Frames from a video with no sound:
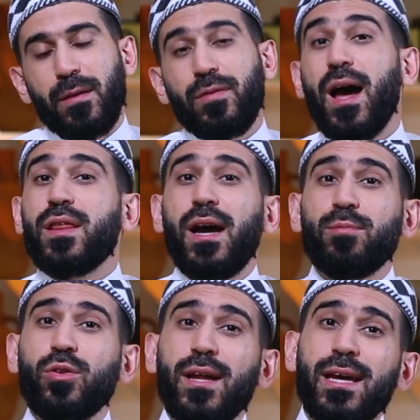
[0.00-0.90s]
فهذا
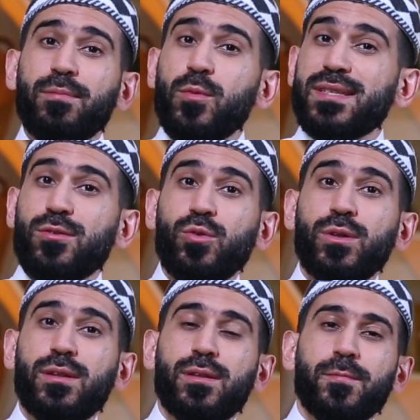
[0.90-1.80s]
عبد الله بن
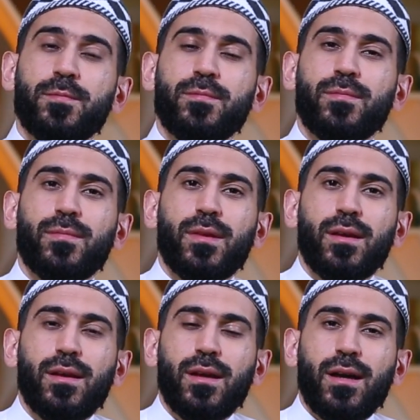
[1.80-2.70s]
مسعود
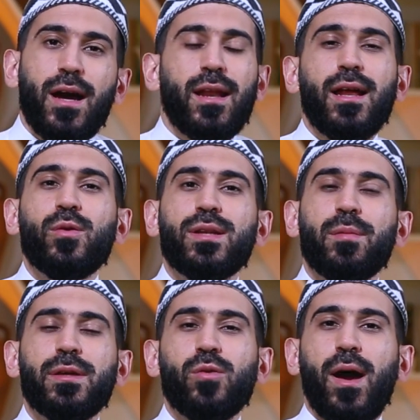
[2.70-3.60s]
قال له
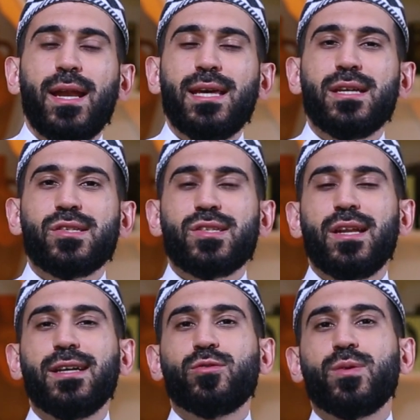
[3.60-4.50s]
النبي عليه
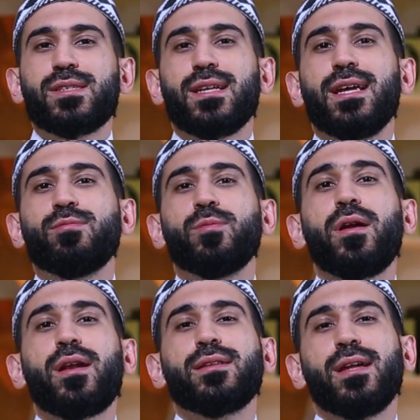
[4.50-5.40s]
الصلاه والسلام
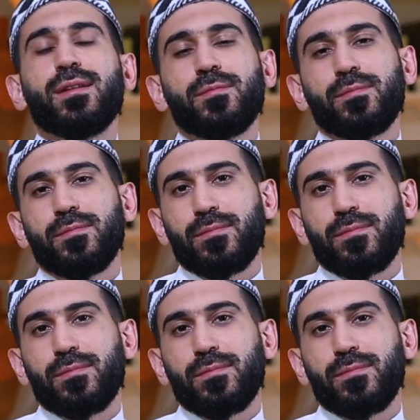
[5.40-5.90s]
مره